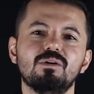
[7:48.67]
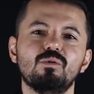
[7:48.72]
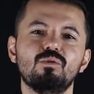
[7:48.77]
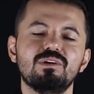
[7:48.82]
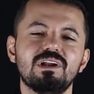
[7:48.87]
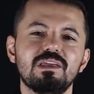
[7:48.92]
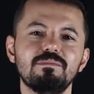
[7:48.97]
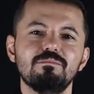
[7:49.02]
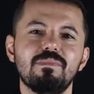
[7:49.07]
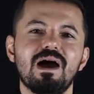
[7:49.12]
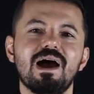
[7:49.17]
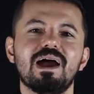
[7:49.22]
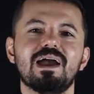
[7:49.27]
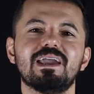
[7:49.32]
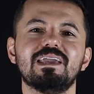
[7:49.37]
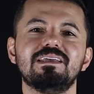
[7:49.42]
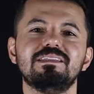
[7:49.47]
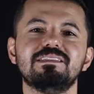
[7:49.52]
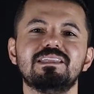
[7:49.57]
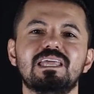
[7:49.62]
una
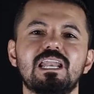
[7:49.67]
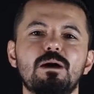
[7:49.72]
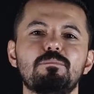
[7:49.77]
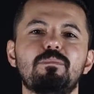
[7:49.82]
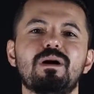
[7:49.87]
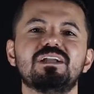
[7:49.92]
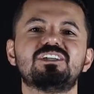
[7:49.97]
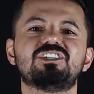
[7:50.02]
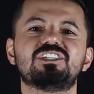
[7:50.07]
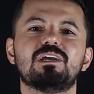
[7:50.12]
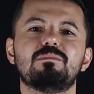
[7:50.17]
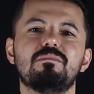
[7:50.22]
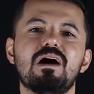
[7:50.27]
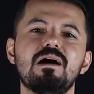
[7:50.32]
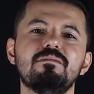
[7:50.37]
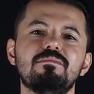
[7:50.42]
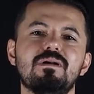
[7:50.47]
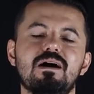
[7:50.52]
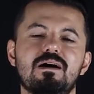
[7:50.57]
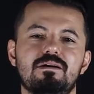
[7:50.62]
imagen de la
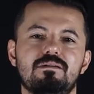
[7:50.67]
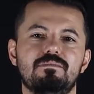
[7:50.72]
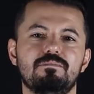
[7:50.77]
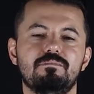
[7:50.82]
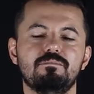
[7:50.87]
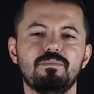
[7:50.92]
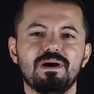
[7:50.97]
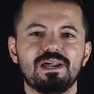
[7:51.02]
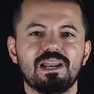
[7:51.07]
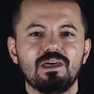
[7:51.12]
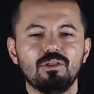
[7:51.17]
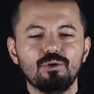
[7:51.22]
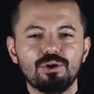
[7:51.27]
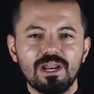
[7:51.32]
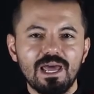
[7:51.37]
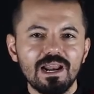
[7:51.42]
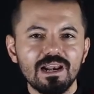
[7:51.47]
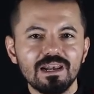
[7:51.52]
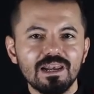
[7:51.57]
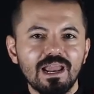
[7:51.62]
Pachamama para
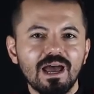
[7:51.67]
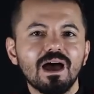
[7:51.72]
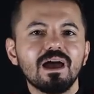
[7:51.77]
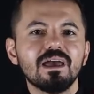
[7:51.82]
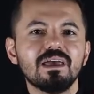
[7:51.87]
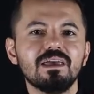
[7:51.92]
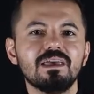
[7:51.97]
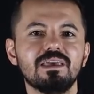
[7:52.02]
adorarla.